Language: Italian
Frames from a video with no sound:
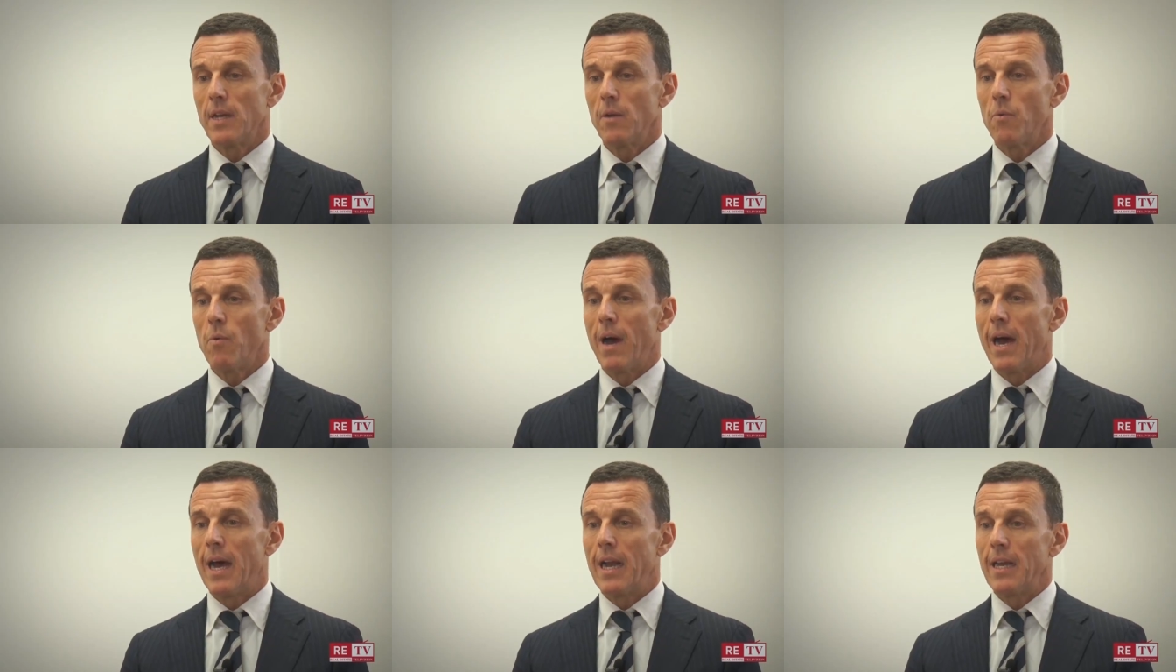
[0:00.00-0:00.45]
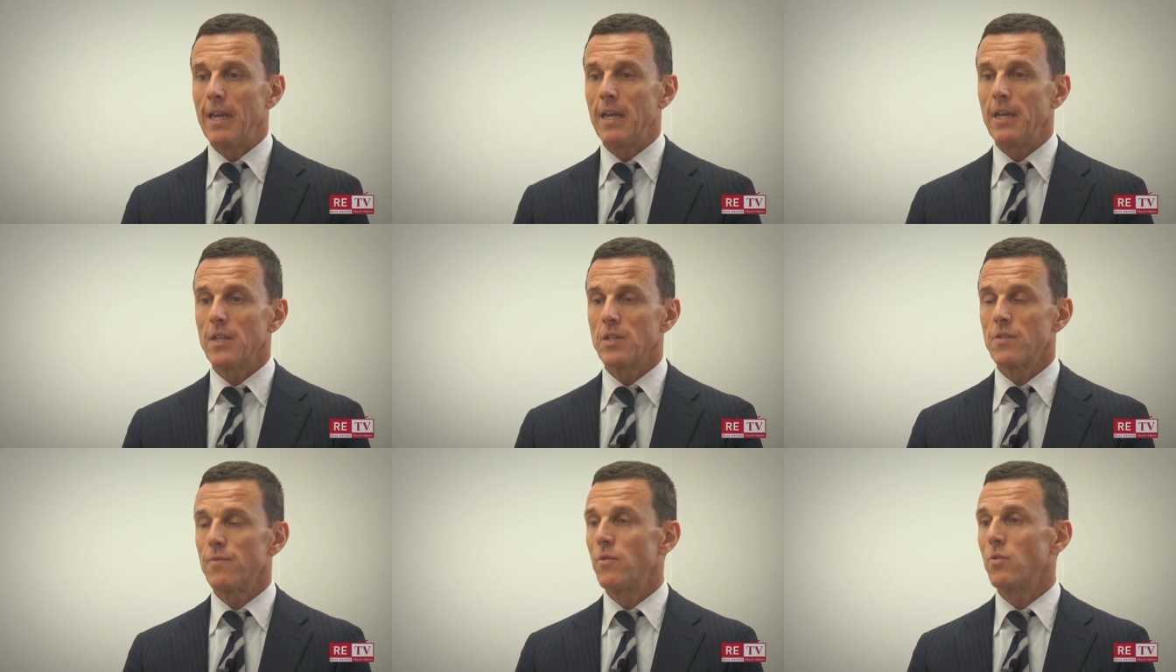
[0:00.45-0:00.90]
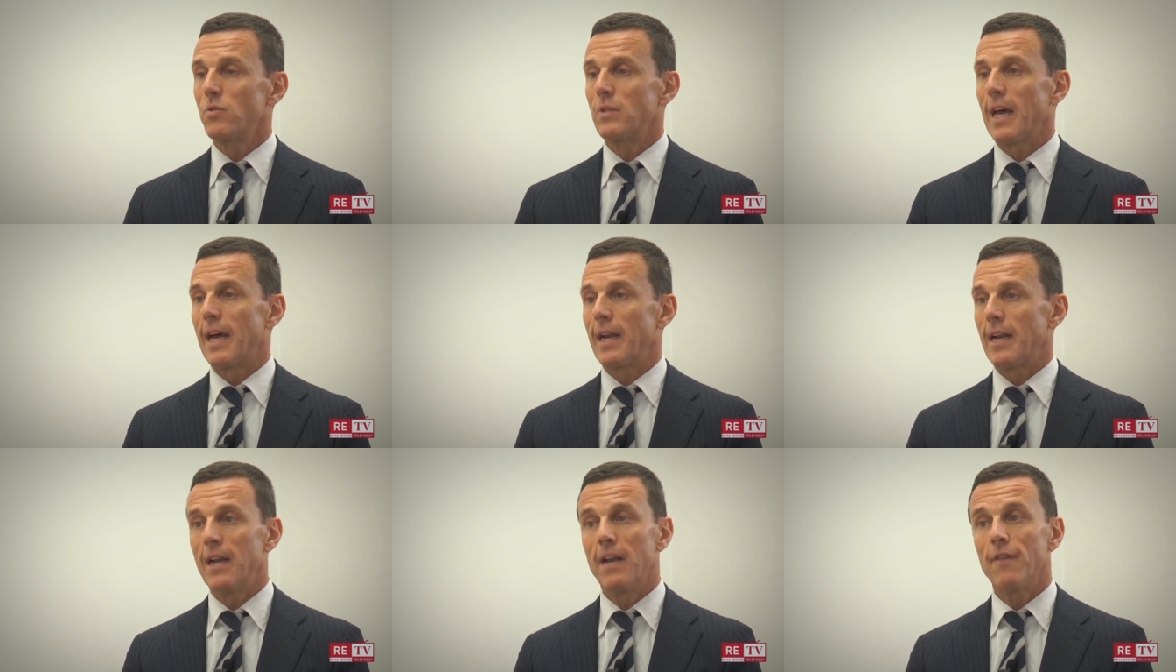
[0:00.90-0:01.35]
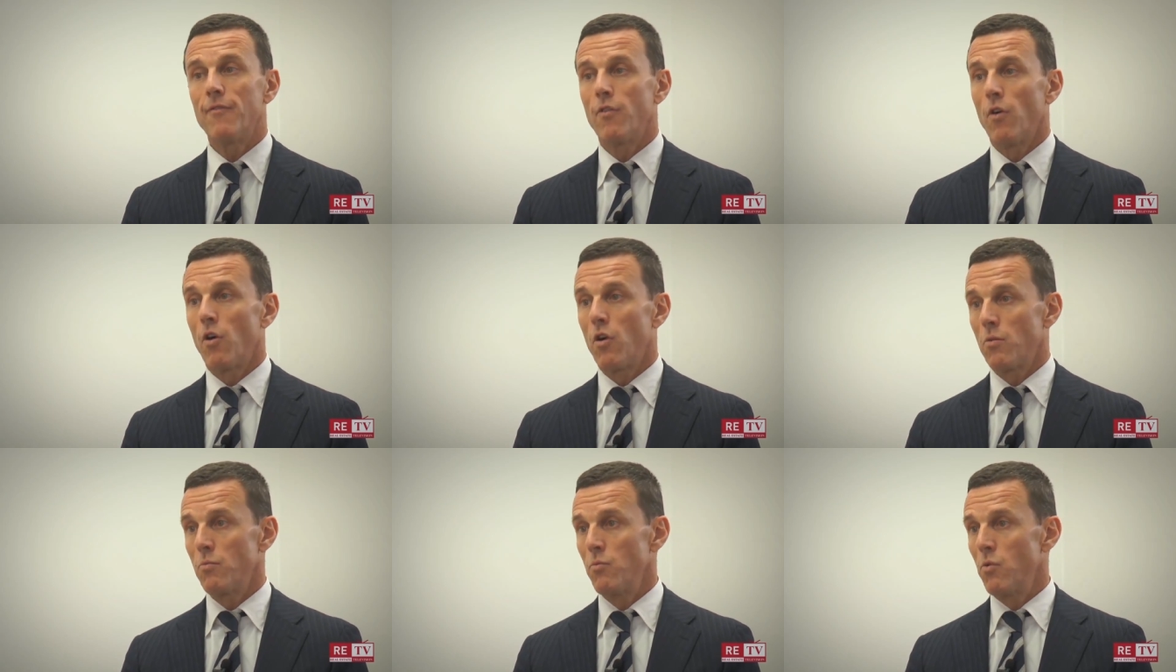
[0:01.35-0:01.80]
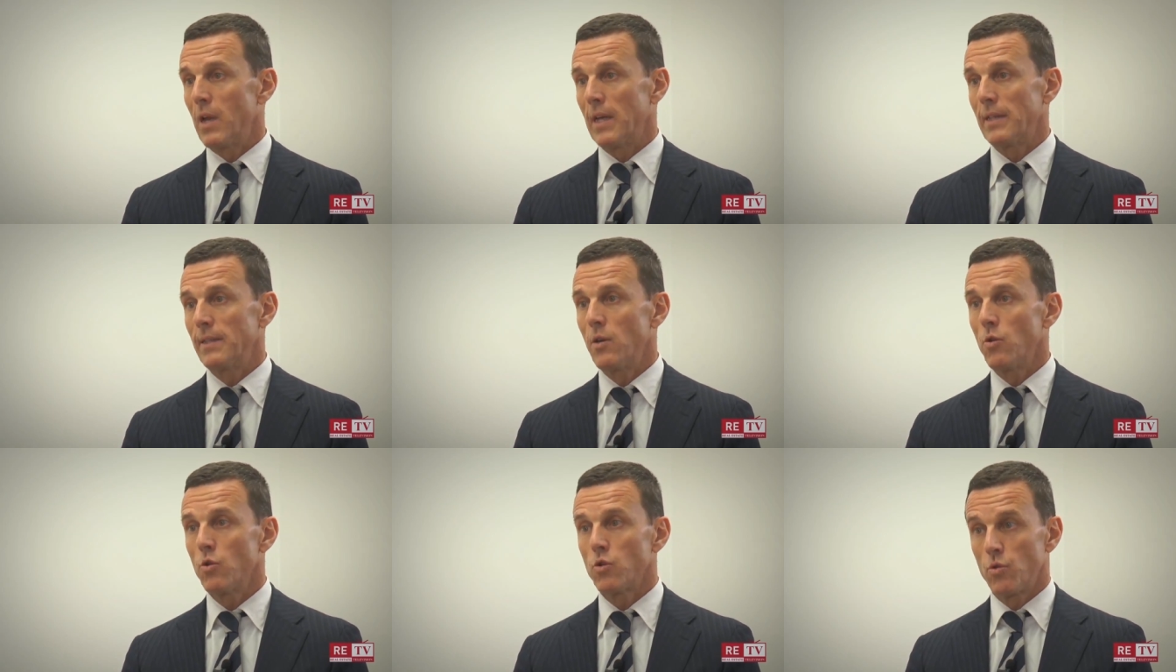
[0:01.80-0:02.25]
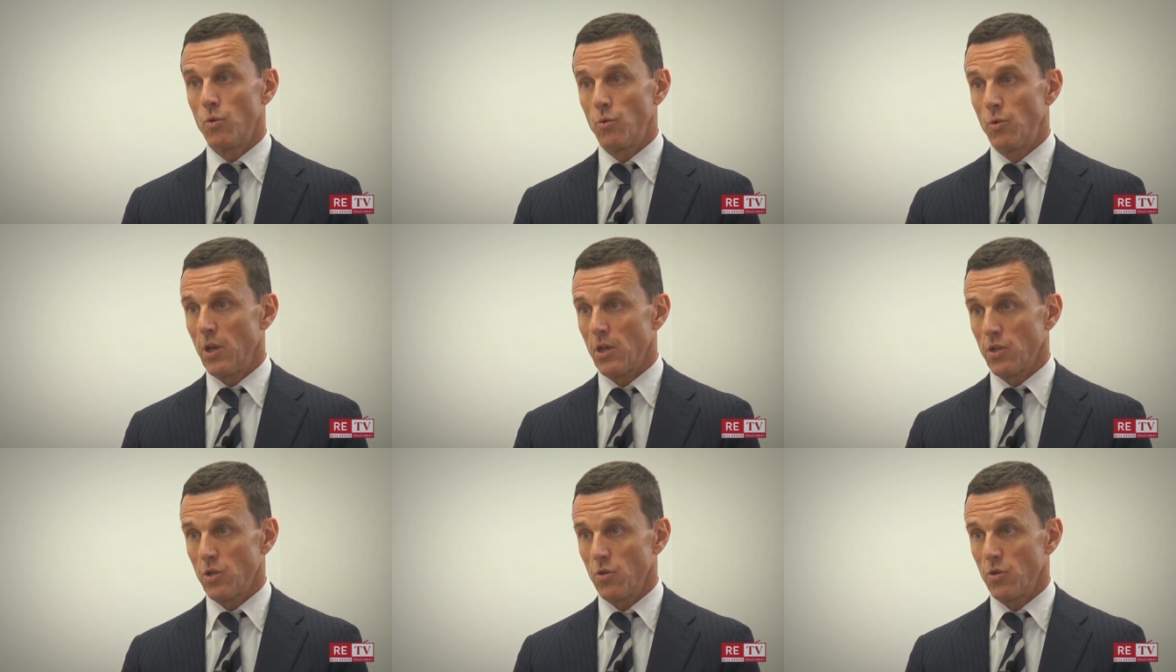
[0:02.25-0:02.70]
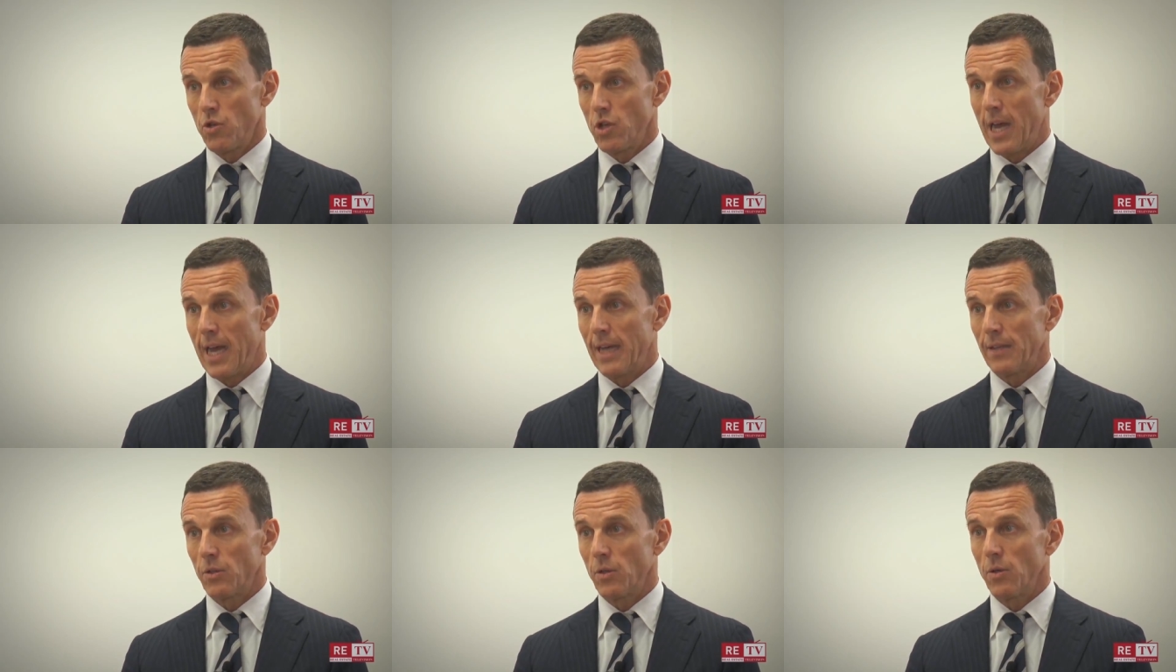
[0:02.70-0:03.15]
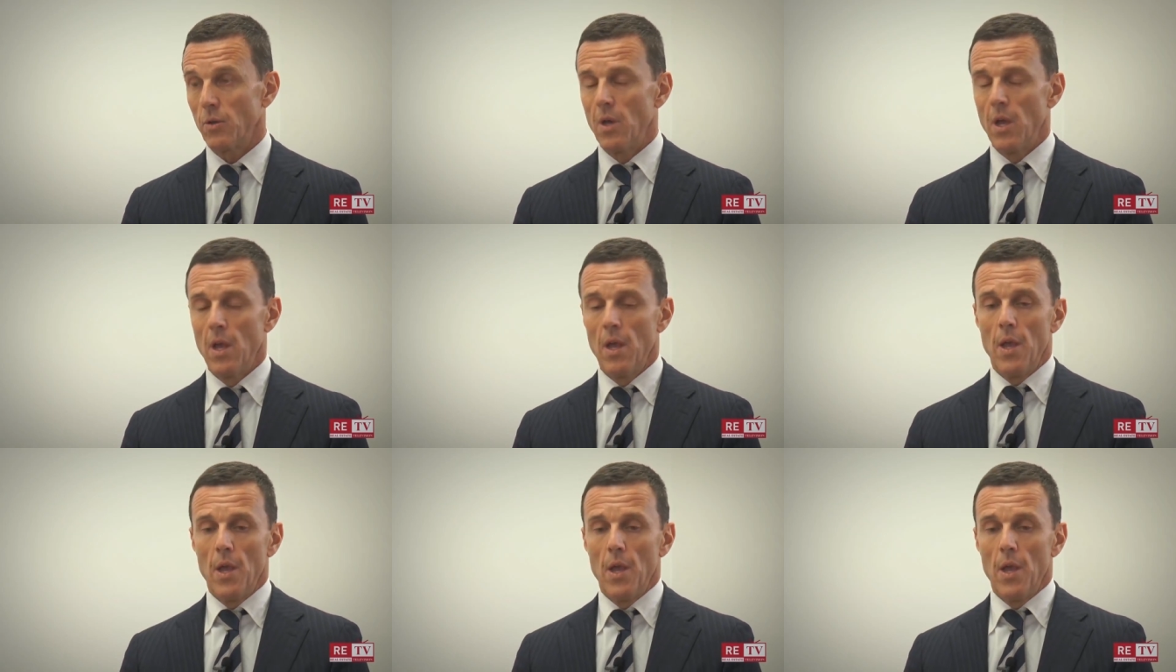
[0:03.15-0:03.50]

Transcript: delle quali sfruttare la formula dello studio associato.